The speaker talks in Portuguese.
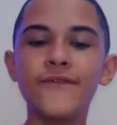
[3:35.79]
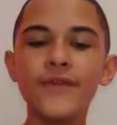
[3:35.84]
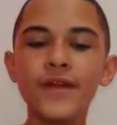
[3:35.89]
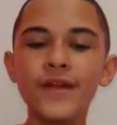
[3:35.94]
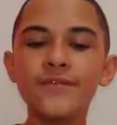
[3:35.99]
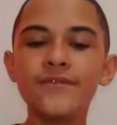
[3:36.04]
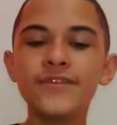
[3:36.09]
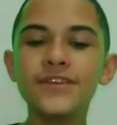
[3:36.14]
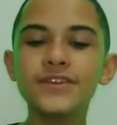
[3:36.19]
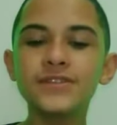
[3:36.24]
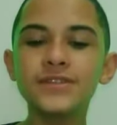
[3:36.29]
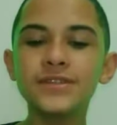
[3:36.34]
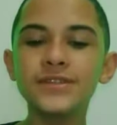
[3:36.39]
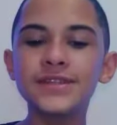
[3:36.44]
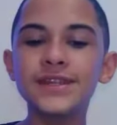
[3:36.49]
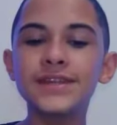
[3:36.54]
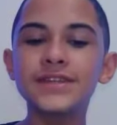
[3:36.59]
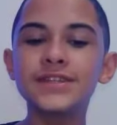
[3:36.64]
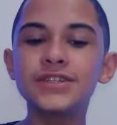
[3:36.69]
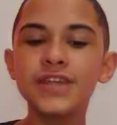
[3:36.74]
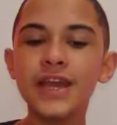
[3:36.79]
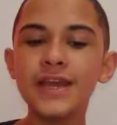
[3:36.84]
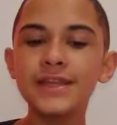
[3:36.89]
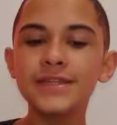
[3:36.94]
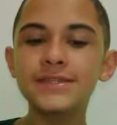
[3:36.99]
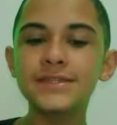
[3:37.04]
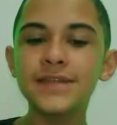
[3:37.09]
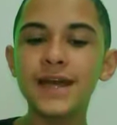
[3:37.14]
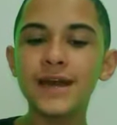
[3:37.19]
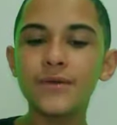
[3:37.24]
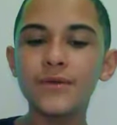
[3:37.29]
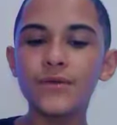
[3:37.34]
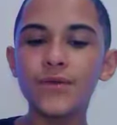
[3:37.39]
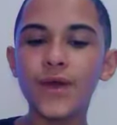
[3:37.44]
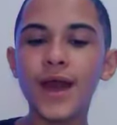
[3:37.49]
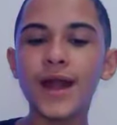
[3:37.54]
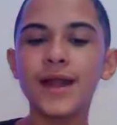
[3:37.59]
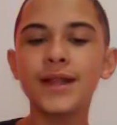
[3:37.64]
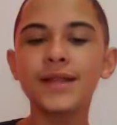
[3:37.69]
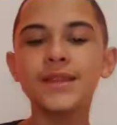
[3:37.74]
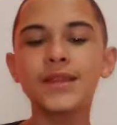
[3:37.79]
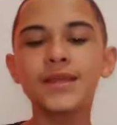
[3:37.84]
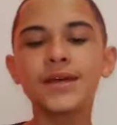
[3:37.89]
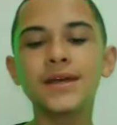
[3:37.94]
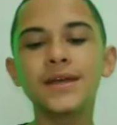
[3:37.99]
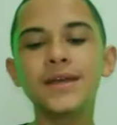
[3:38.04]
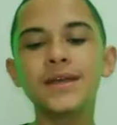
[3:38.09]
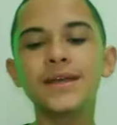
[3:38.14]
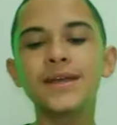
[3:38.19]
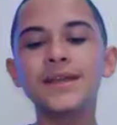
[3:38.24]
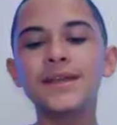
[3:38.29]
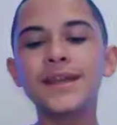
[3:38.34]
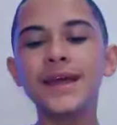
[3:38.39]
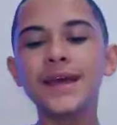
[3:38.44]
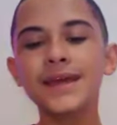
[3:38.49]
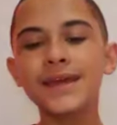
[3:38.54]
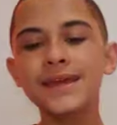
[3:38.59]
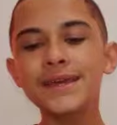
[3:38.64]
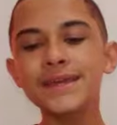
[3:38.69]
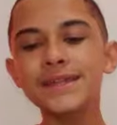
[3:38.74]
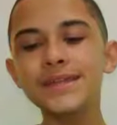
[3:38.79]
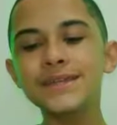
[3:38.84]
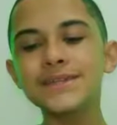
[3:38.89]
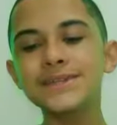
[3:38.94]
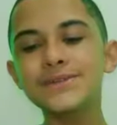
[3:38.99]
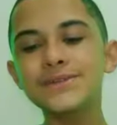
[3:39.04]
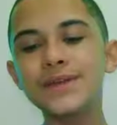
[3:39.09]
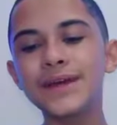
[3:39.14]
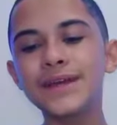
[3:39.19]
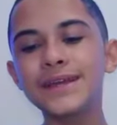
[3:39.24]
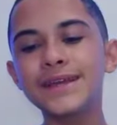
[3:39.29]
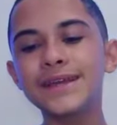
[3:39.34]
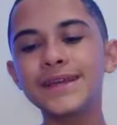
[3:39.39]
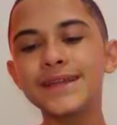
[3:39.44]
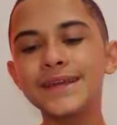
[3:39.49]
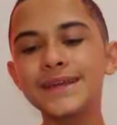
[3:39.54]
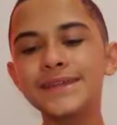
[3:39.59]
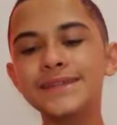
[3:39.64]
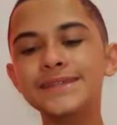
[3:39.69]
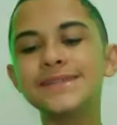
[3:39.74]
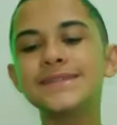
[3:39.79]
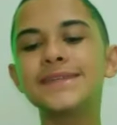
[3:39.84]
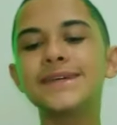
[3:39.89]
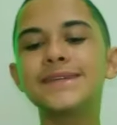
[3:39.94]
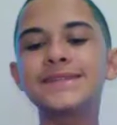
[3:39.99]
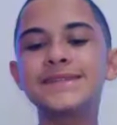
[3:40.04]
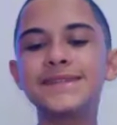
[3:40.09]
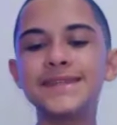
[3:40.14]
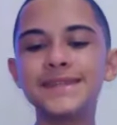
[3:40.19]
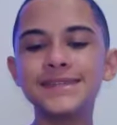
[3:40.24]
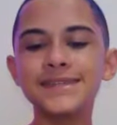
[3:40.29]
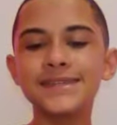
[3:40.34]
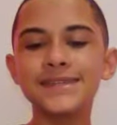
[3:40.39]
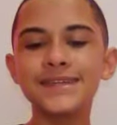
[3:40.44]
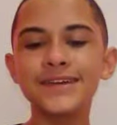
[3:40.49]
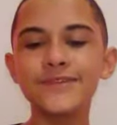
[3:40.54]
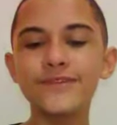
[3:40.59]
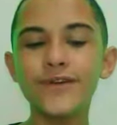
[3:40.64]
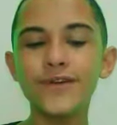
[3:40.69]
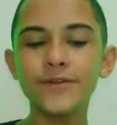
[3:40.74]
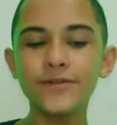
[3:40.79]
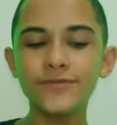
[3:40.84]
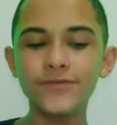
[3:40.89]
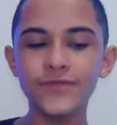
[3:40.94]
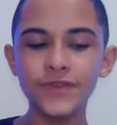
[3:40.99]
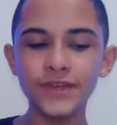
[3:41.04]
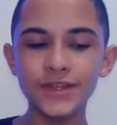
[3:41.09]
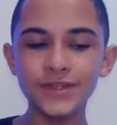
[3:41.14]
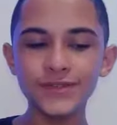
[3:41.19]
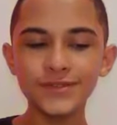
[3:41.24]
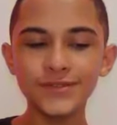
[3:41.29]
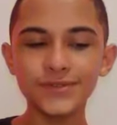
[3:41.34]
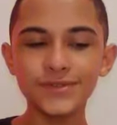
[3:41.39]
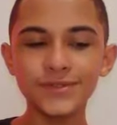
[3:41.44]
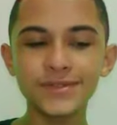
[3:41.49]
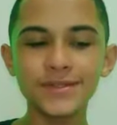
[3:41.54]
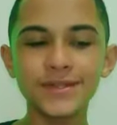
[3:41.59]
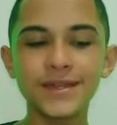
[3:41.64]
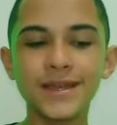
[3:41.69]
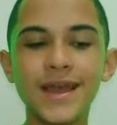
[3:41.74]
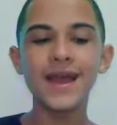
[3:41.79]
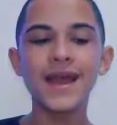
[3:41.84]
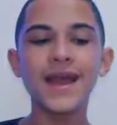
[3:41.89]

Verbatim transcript: ver vídeos inteligentes na quarta, na quinta estudar inglês e na sexta gravar vídeos.